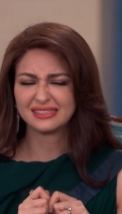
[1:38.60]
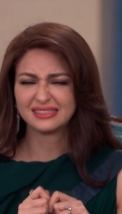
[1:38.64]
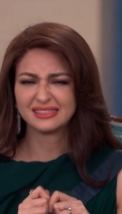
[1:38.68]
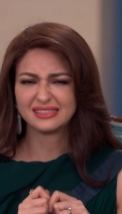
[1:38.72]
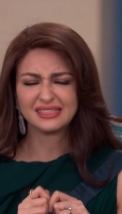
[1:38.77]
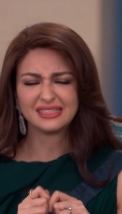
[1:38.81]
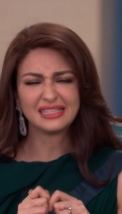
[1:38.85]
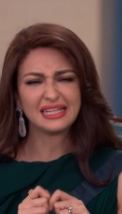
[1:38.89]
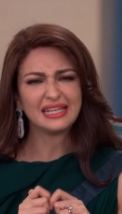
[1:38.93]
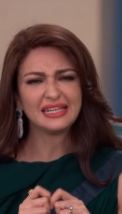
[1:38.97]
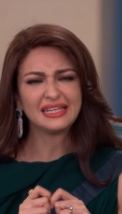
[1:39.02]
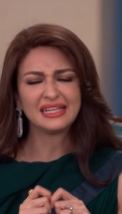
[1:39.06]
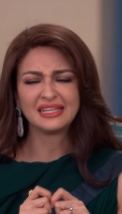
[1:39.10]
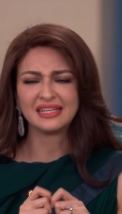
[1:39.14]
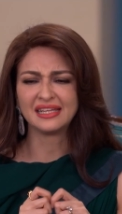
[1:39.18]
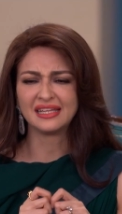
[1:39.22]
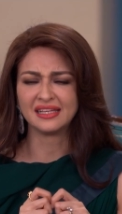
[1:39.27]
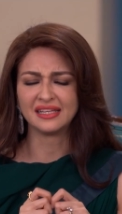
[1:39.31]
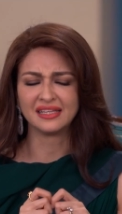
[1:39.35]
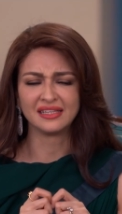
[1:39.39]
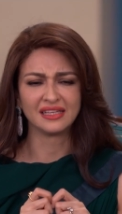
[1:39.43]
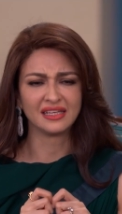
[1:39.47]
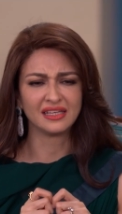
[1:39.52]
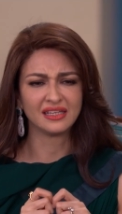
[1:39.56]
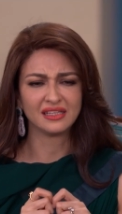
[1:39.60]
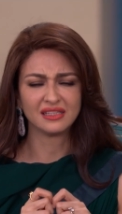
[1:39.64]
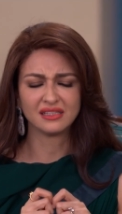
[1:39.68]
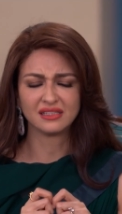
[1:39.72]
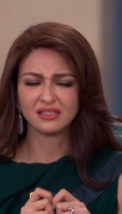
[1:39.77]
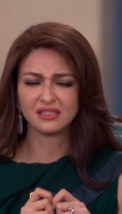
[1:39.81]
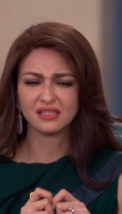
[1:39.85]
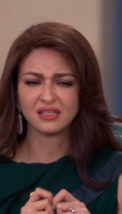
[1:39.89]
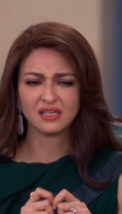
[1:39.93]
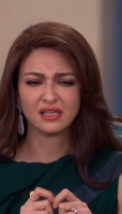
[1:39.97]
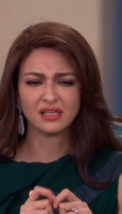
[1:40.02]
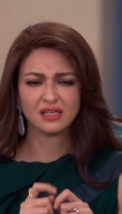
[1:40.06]
لا لا لا
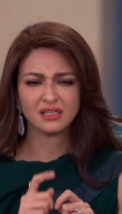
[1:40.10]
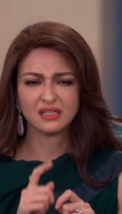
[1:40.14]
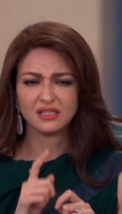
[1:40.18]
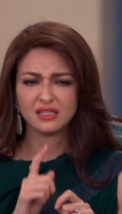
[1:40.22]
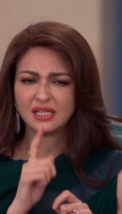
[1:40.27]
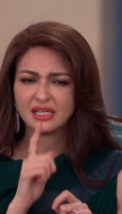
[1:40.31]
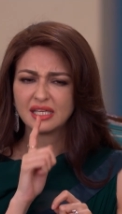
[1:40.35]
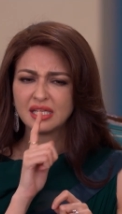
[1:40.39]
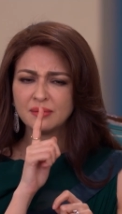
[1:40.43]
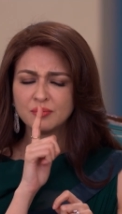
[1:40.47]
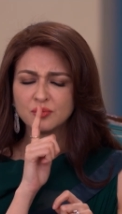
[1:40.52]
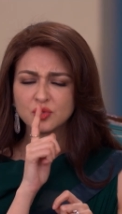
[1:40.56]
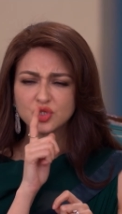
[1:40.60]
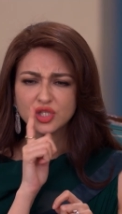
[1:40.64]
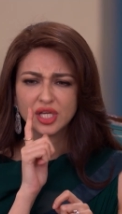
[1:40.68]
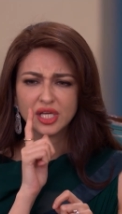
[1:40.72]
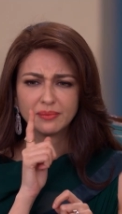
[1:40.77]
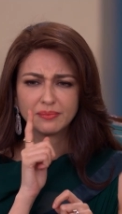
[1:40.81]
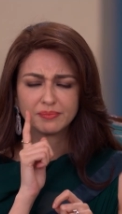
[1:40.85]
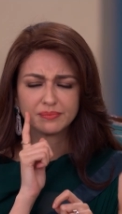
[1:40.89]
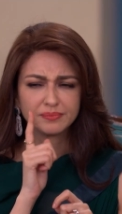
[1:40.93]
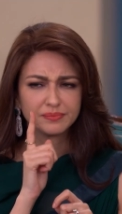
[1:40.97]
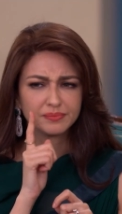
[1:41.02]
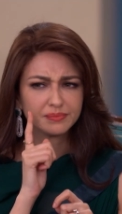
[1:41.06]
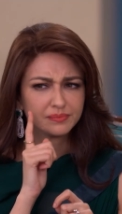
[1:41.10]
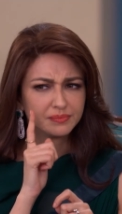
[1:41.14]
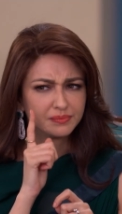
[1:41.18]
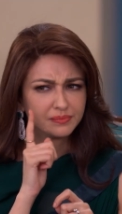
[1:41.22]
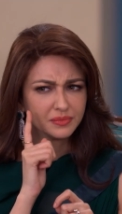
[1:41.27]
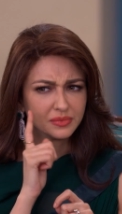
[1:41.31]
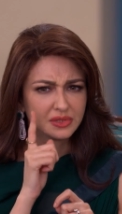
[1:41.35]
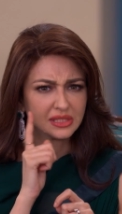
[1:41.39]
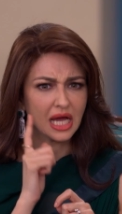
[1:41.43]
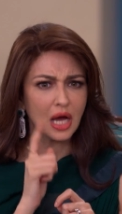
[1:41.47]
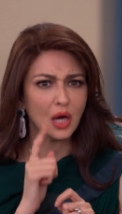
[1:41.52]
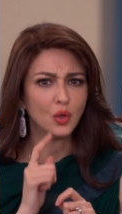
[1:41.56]
لكن صعب
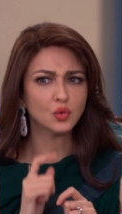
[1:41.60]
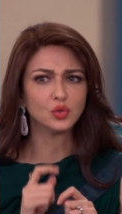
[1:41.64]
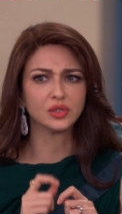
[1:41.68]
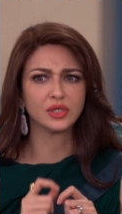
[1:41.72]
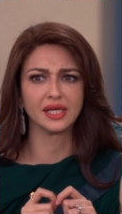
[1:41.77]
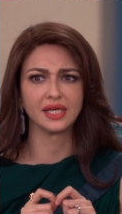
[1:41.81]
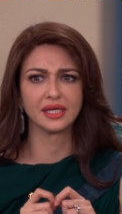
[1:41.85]
أشك في